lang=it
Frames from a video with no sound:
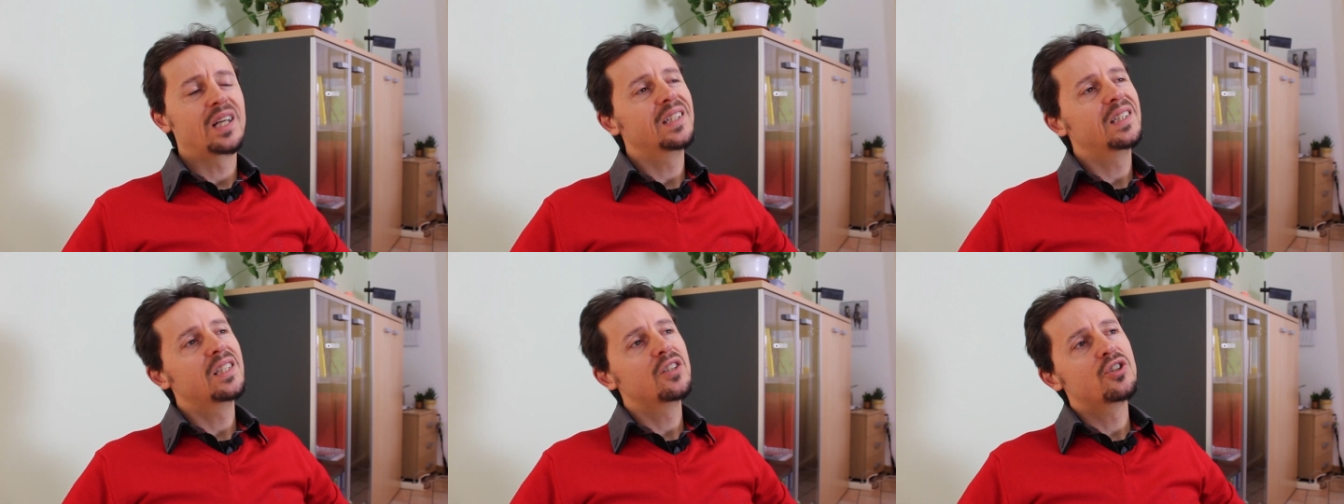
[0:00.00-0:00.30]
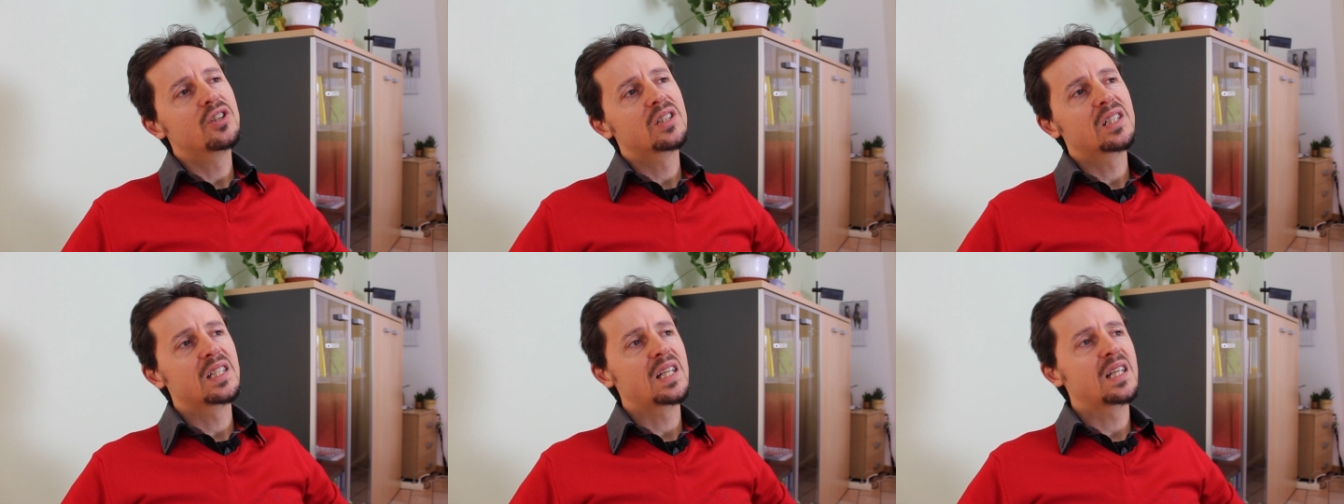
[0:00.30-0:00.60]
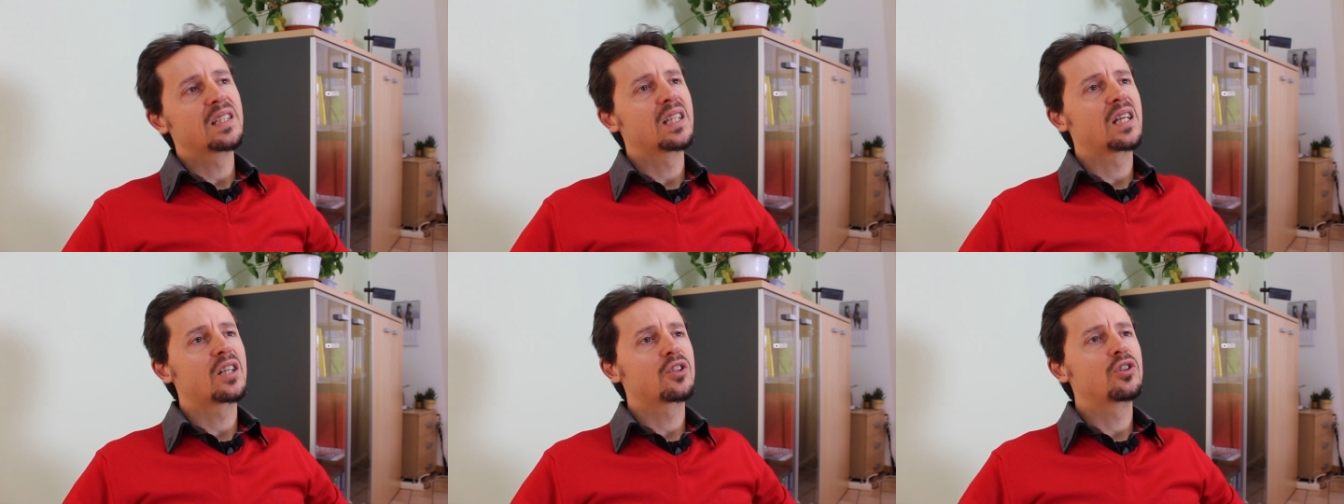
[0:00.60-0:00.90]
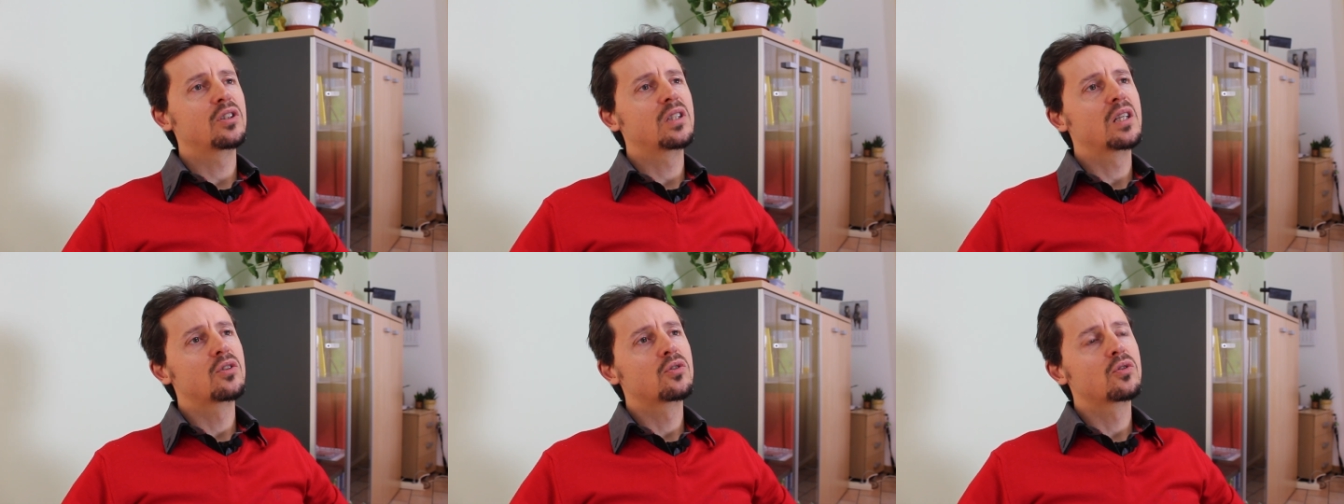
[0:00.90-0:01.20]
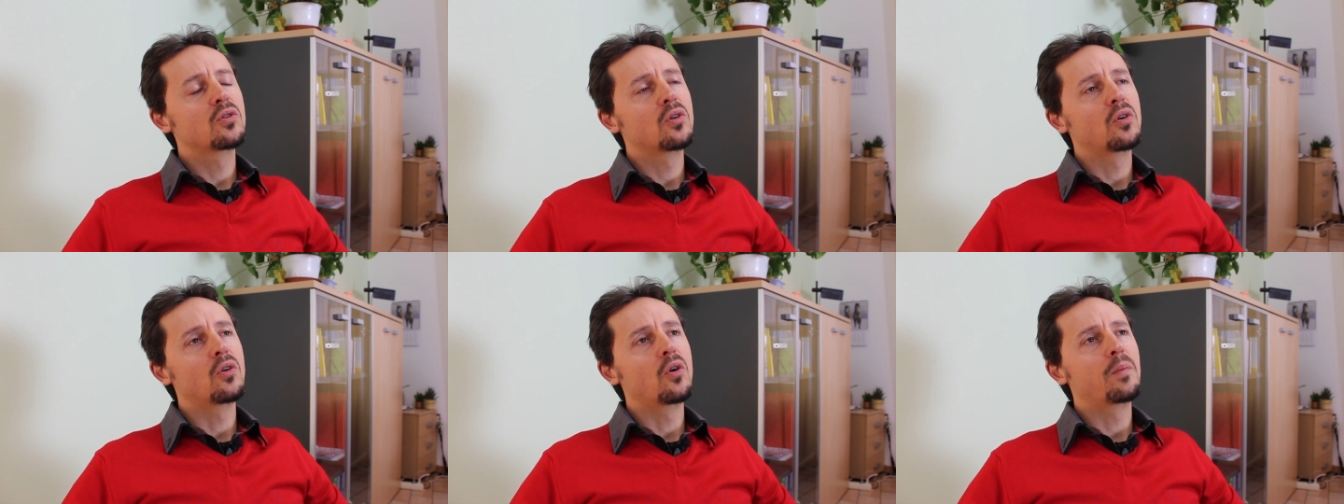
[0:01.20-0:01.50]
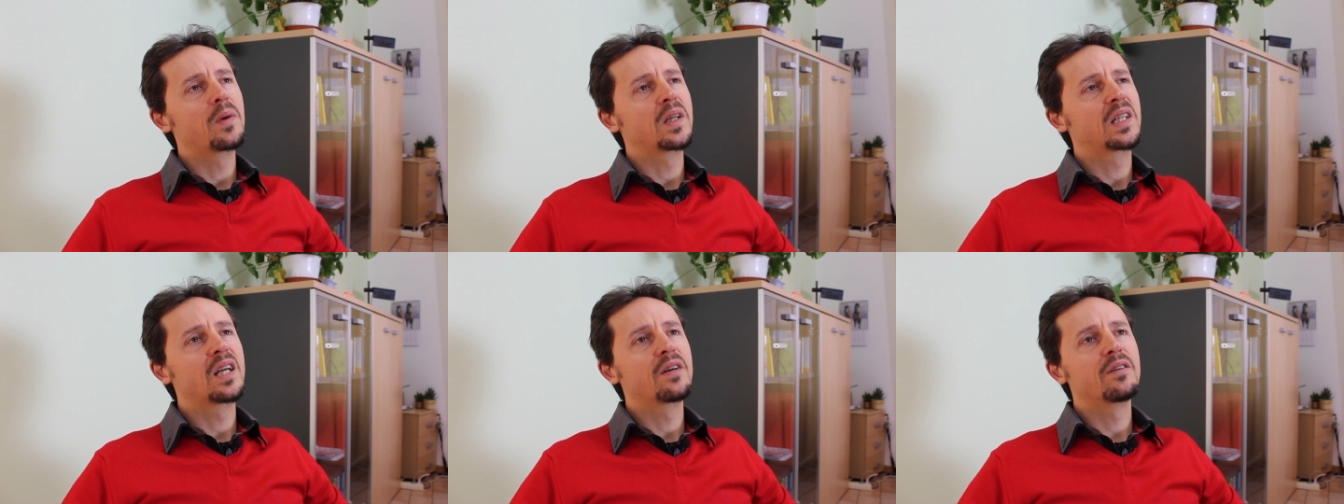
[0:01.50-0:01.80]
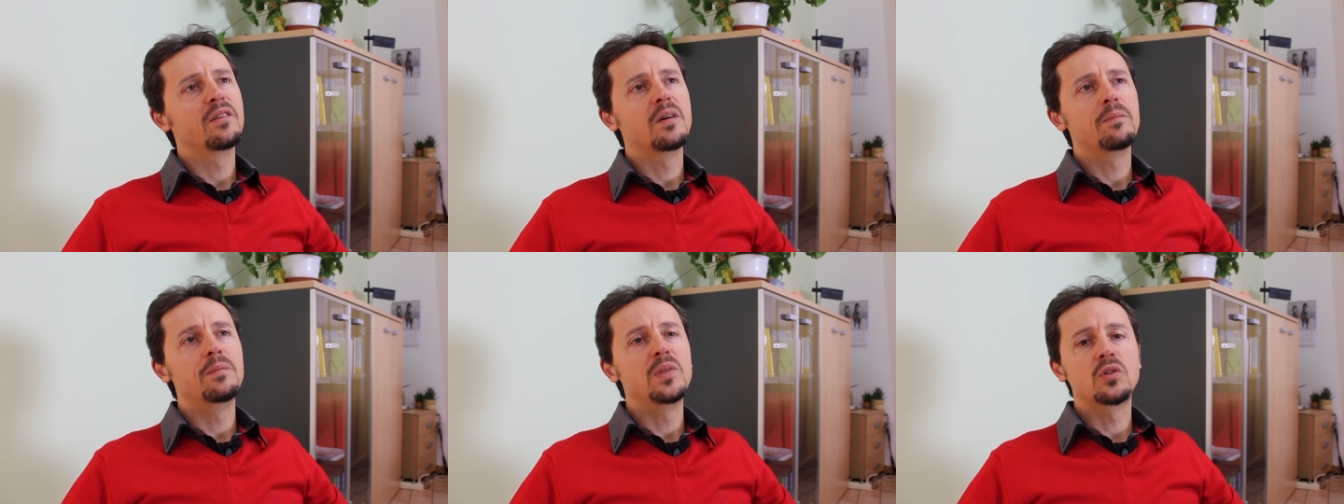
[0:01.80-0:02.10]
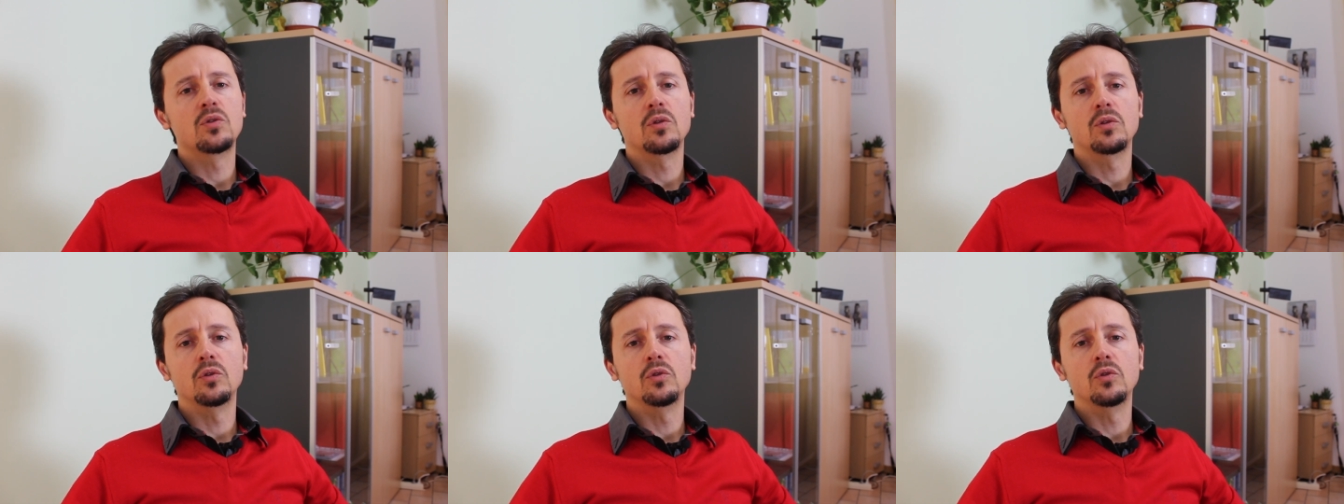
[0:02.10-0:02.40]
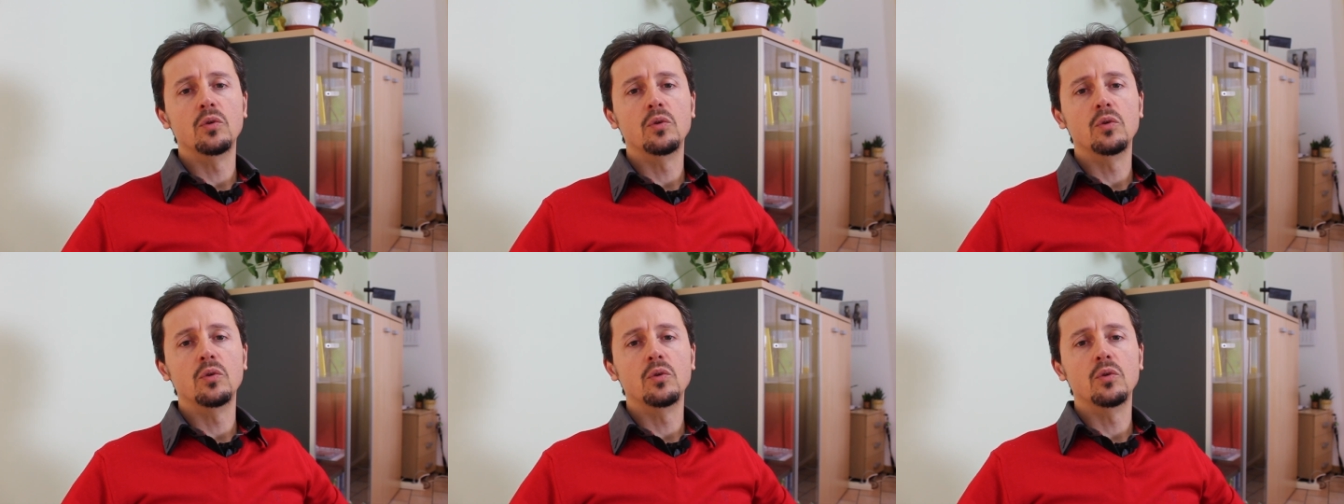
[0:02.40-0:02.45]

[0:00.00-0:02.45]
e decise di andarci da solo perché aveva bisogno